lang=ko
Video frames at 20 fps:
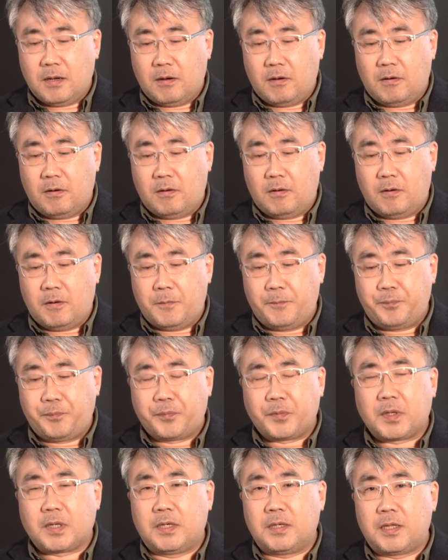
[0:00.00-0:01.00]
어,
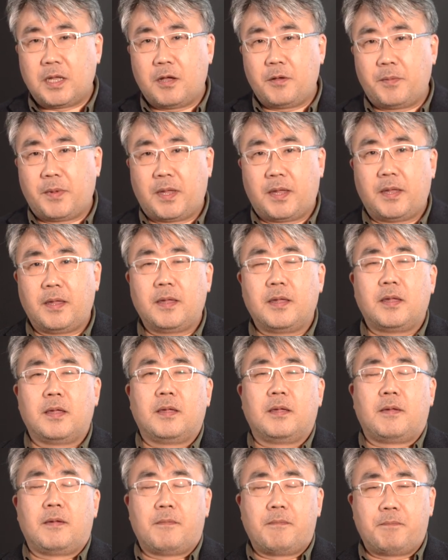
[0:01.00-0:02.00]
그 다음에
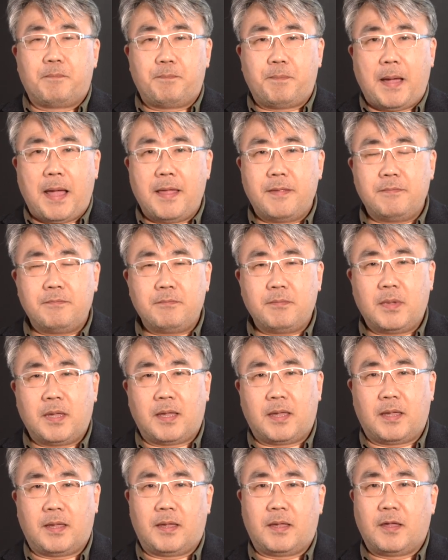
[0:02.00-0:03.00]

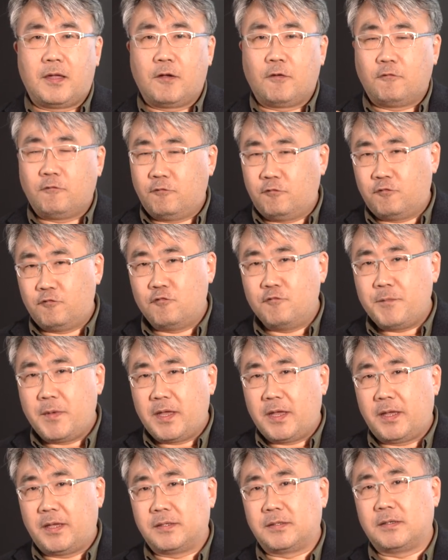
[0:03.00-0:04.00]
판매,
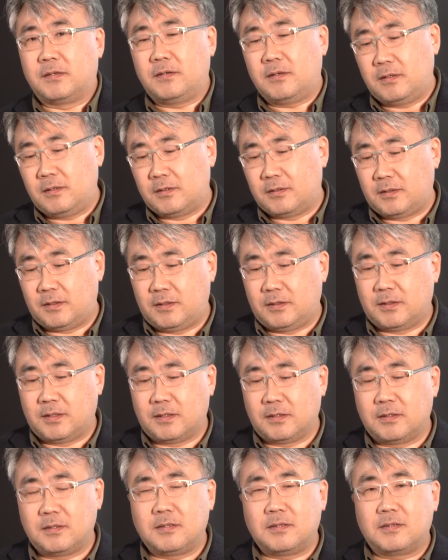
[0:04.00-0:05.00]
구매에서
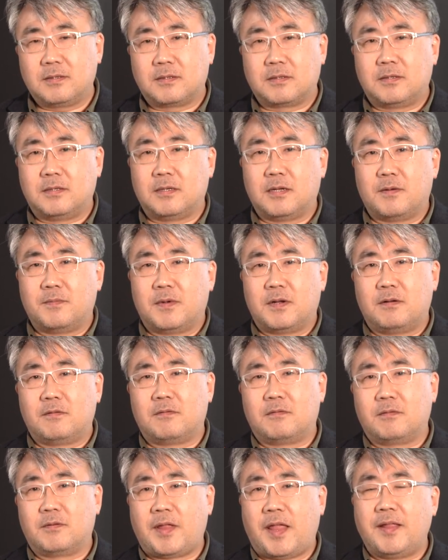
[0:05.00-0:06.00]
이제는
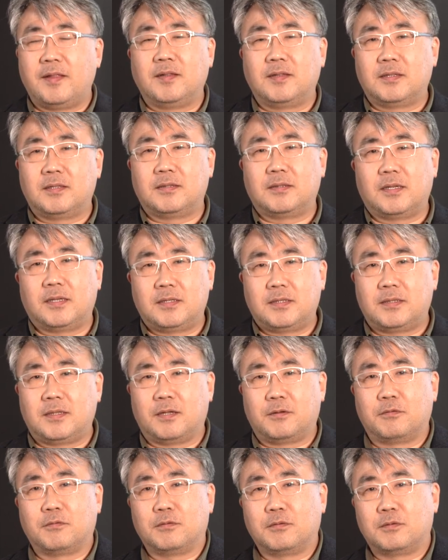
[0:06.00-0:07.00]
그야말로 렌트의
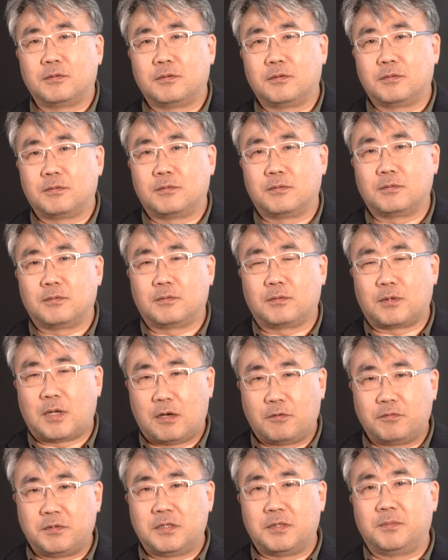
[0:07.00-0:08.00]
시대로
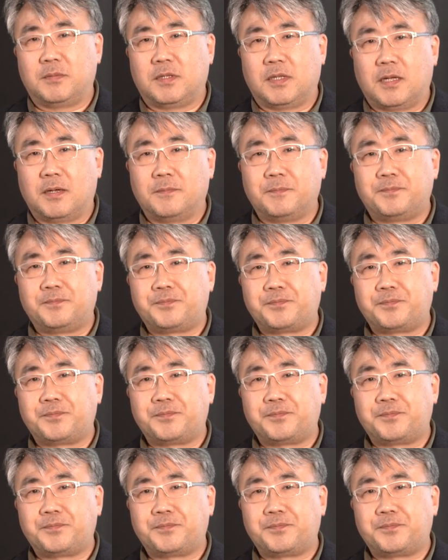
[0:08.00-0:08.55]
가고 있습니다.